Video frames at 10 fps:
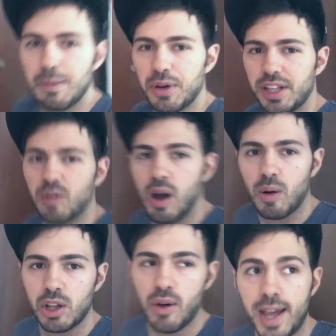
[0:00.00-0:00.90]
la porta è qua,
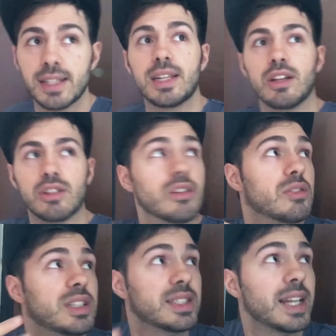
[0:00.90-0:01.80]
quando entri non, non
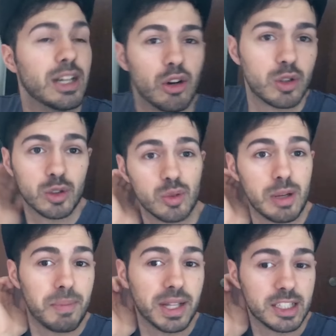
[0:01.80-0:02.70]
ti sale l'occhio
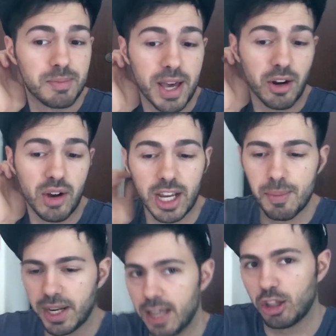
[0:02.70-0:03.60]
sull'iPad, spero, anche
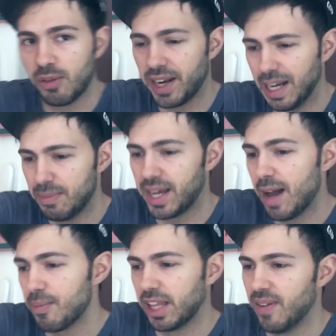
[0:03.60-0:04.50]
perché troverà le mie
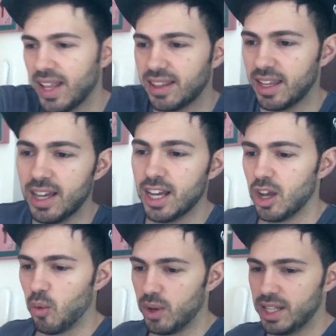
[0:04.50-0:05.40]
gambe davanti,
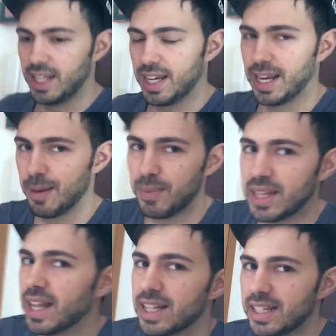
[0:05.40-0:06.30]
quindi
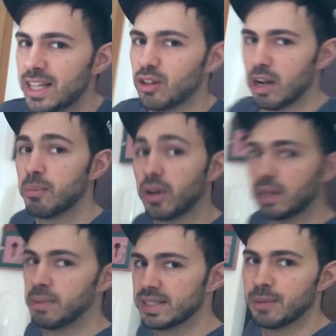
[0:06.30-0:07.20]
camminerà dritto, la porta
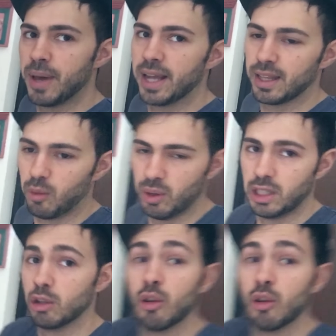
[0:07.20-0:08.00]
è mezza aperta, quindi non